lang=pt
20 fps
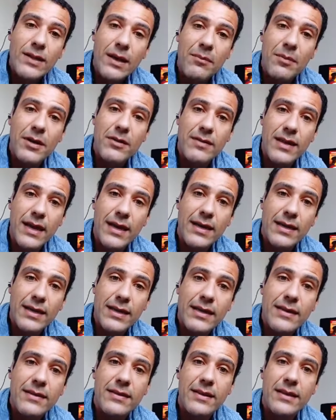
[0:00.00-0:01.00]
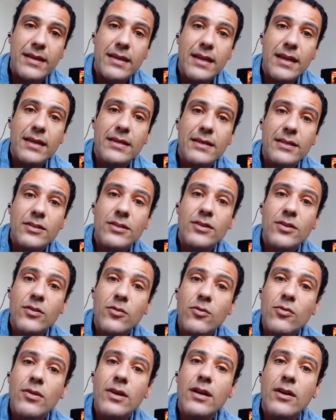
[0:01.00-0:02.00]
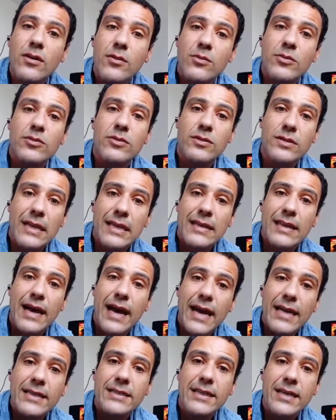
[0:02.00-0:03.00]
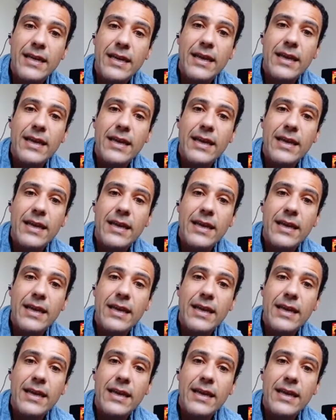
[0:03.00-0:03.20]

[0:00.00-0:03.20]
tamanho da crise e que a gente se una como sociedade